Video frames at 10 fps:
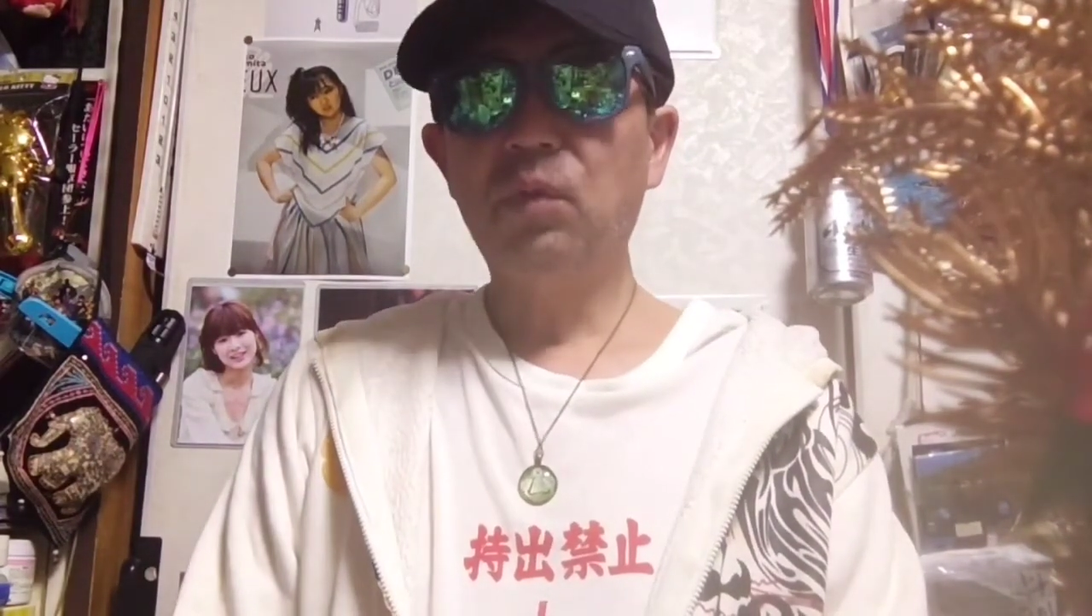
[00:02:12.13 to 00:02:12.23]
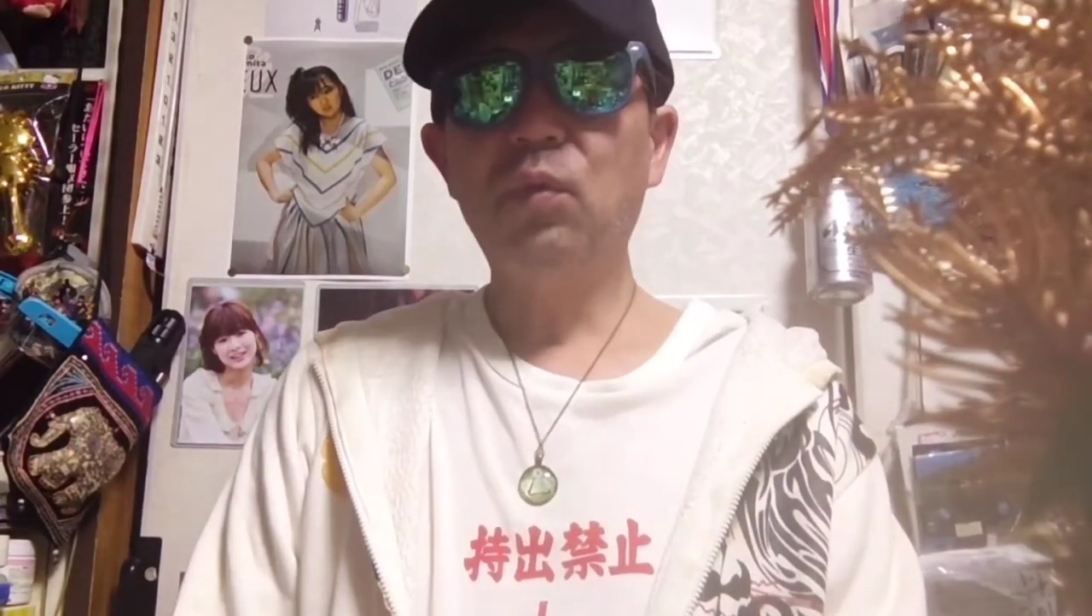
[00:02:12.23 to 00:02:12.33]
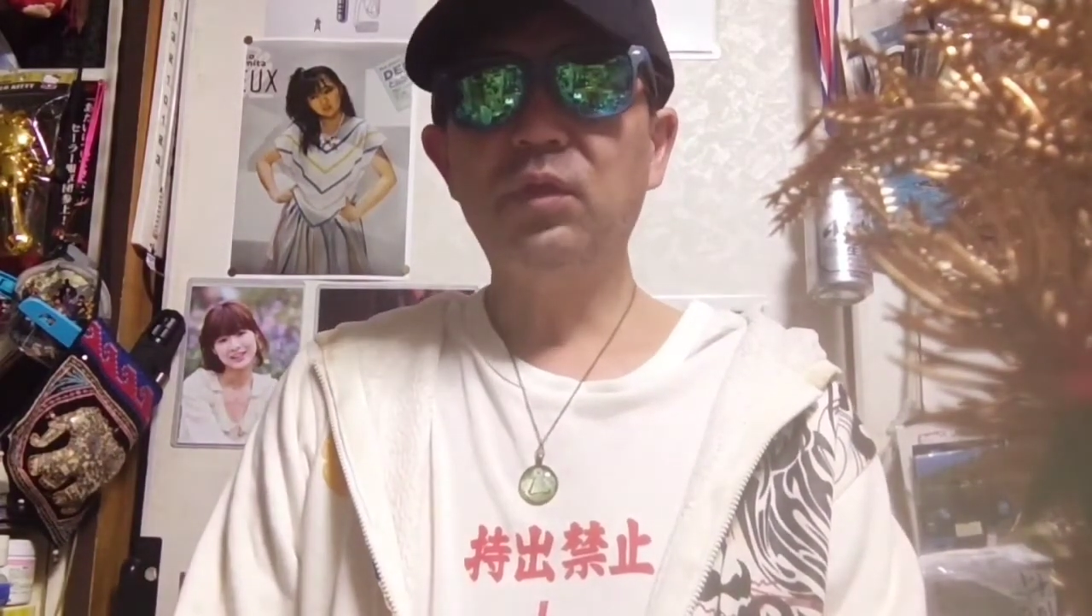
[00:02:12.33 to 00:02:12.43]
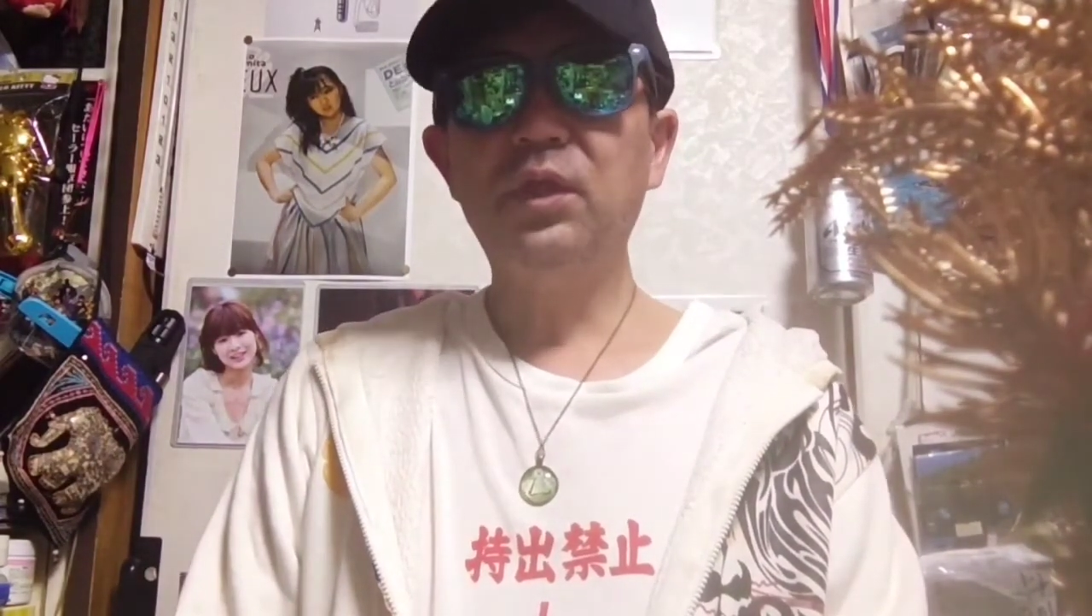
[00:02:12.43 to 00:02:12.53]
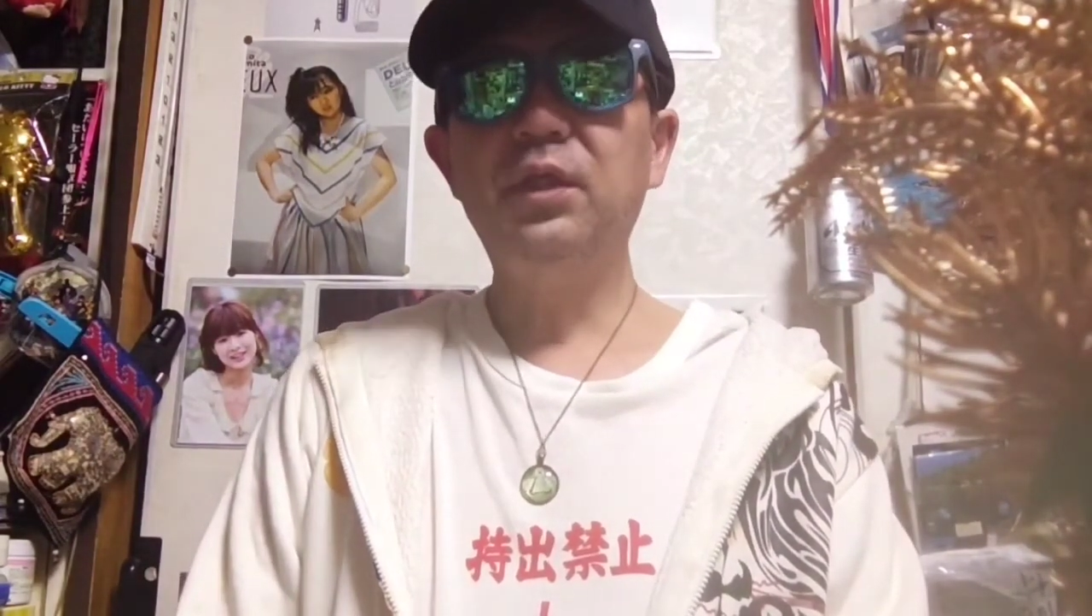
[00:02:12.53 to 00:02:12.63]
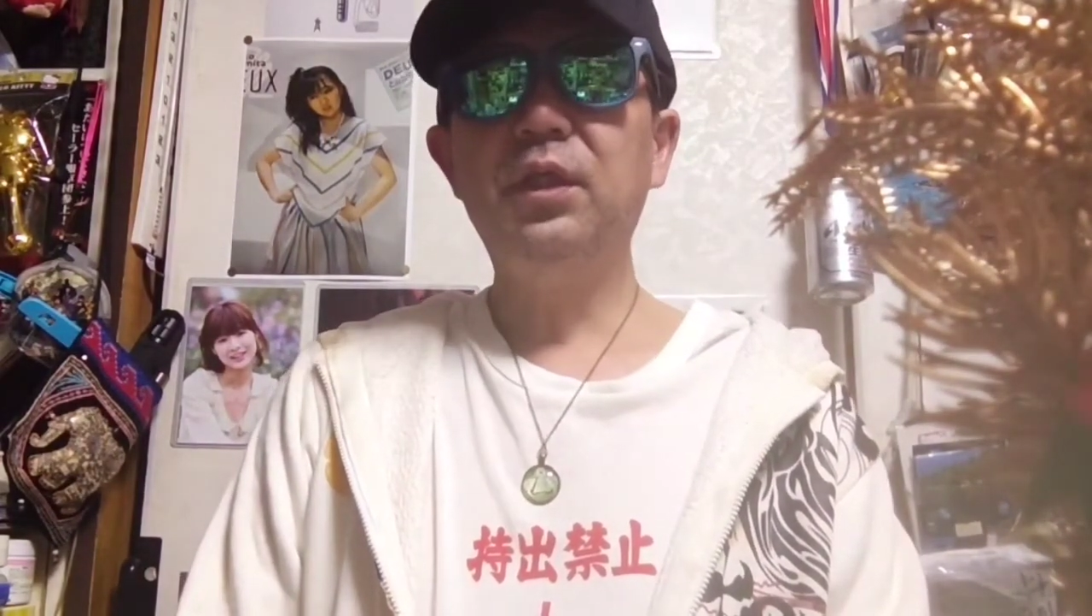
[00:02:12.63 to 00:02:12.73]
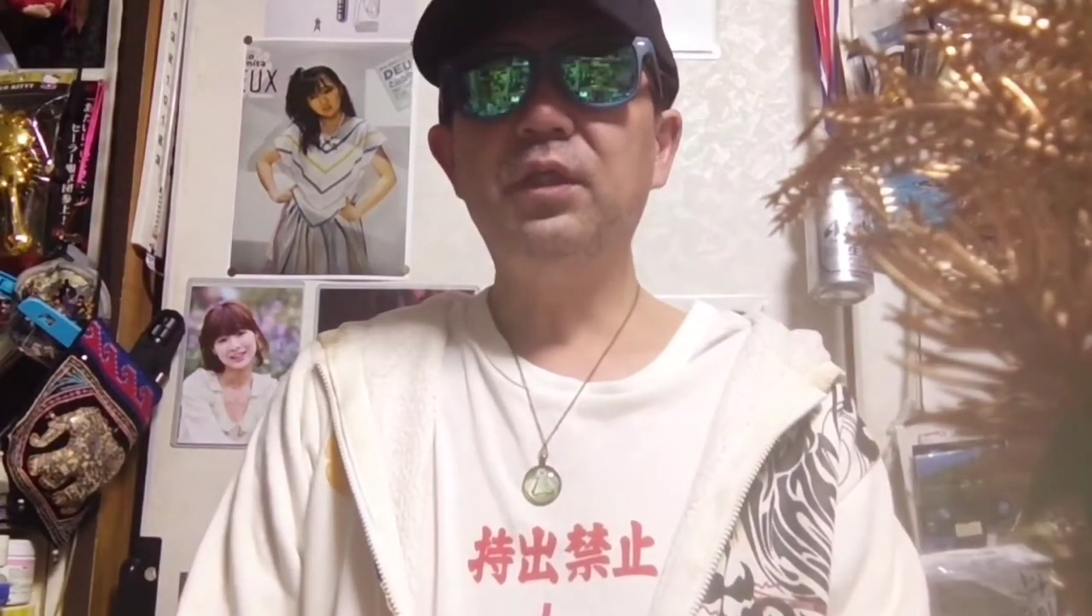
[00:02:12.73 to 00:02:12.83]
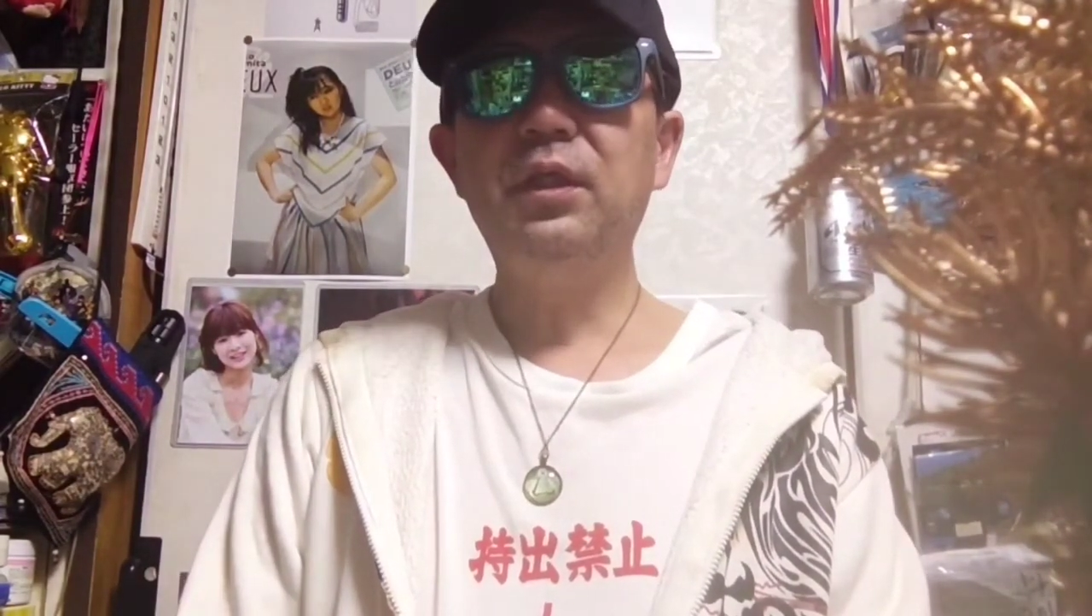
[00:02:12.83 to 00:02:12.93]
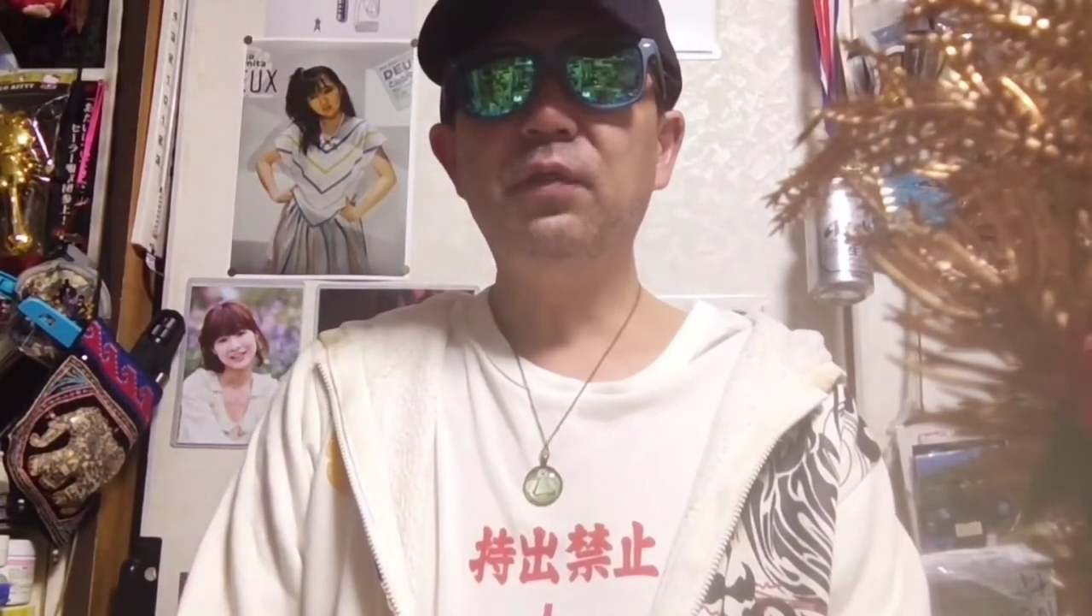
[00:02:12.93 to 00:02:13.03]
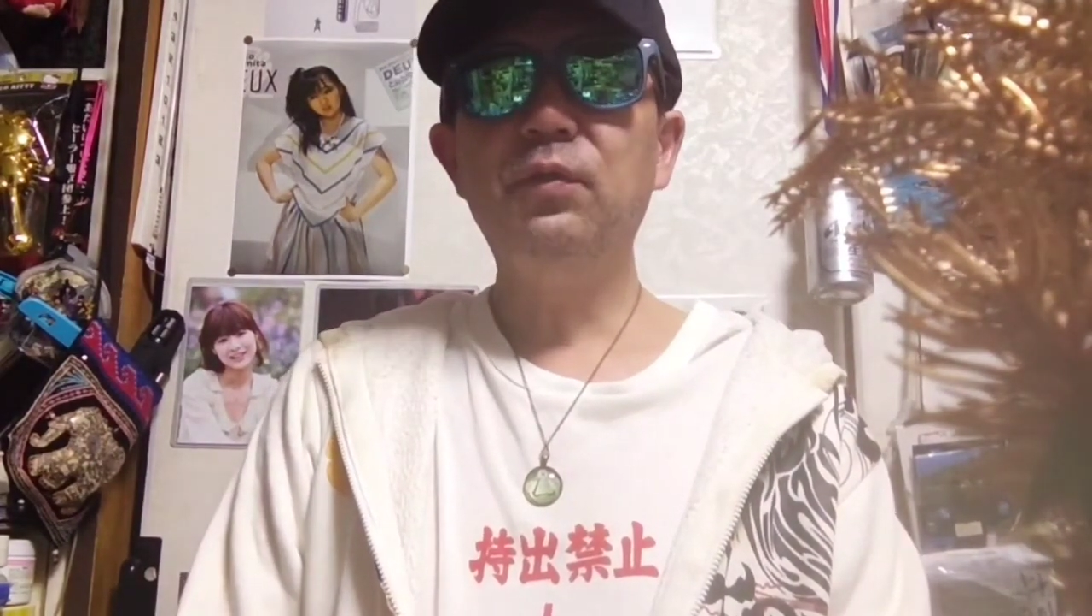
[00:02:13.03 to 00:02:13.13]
公的年金